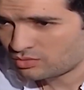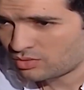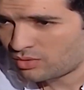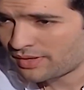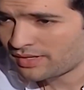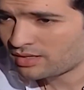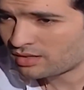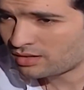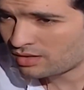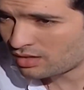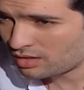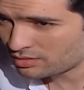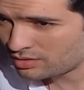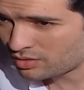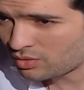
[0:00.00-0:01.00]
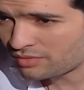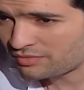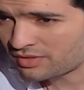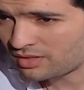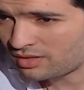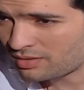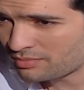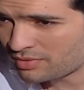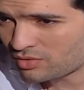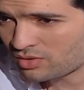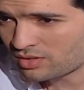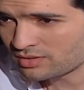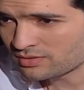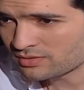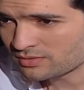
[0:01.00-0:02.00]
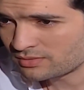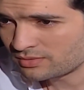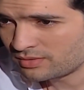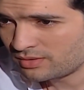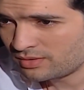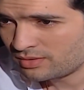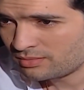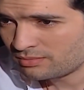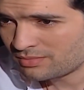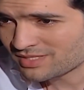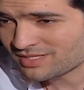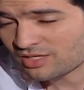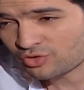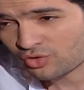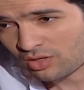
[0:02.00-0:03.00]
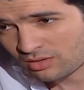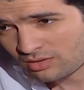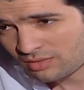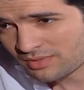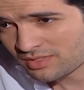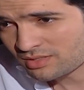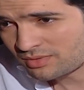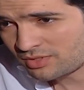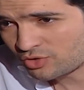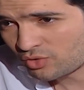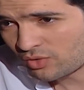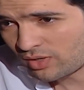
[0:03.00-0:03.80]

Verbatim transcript: واوعدك اني هقدر وقفتك جنبي كويس بس عشان خاطري ما تسيبنيش